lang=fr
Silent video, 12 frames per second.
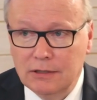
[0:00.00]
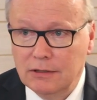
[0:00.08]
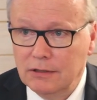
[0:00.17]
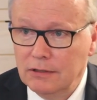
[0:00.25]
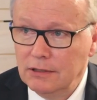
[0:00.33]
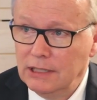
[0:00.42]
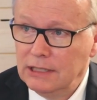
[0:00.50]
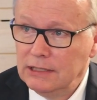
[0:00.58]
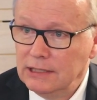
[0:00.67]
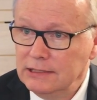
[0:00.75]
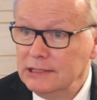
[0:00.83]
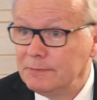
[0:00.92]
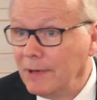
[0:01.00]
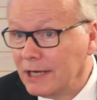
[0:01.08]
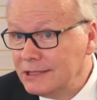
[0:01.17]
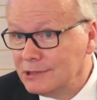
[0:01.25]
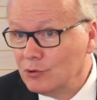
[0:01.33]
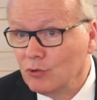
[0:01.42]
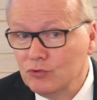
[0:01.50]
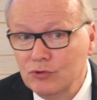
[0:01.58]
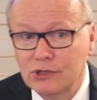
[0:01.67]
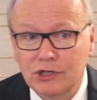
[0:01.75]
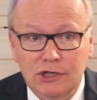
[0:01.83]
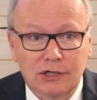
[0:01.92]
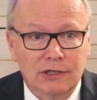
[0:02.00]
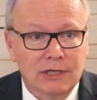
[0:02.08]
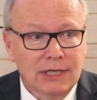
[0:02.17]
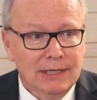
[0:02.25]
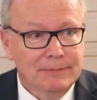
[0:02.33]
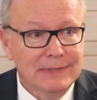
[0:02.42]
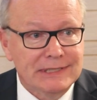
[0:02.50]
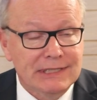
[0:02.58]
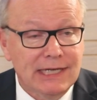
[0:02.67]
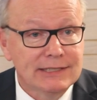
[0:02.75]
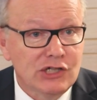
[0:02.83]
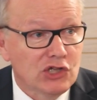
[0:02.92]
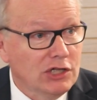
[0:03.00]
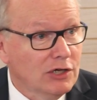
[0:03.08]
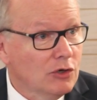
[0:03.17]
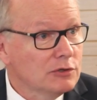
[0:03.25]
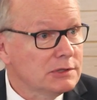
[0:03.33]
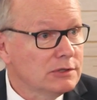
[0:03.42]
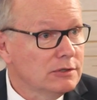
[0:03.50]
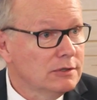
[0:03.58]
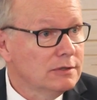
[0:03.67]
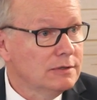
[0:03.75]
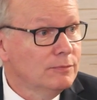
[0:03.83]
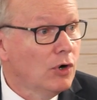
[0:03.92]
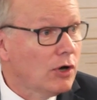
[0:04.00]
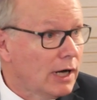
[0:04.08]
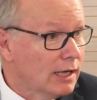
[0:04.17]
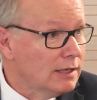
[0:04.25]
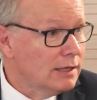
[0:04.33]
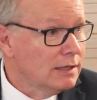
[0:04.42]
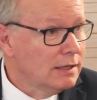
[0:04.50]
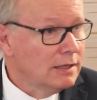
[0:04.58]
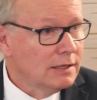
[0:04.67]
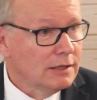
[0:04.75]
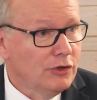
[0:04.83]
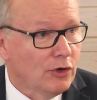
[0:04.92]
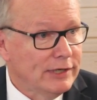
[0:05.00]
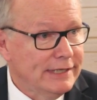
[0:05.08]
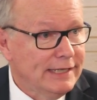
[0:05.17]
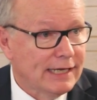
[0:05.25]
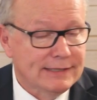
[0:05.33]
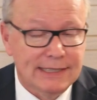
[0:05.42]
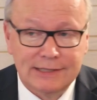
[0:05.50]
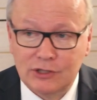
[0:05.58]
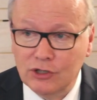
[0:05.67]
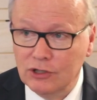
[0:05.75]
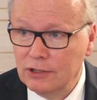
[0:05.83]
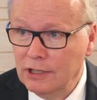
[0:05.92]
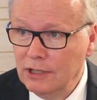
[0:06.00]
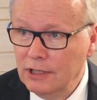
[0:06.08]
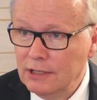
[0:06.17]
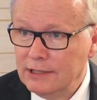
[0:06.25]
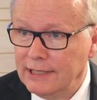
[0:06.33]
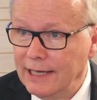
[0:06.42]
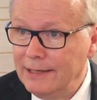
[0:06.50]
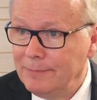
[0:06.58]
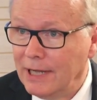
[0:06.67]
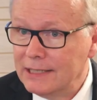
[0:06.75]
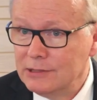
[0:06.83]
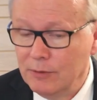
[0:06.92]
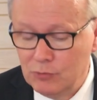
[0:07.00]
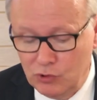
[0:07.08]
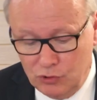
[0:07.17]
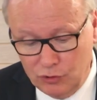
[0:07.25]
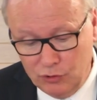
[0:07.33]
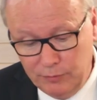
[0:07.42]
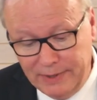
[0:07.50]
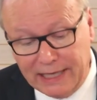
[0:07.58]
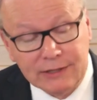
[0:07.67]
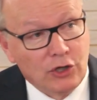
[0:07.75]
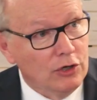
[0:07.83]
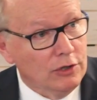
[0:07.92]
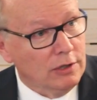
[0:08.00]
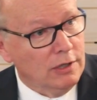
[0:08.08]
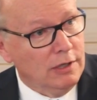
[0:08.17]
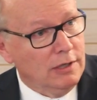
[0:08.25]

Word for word: la, disparition du corps, mais c'est la déchéance morale dans les derniers temps, telle par exemple que Bertrand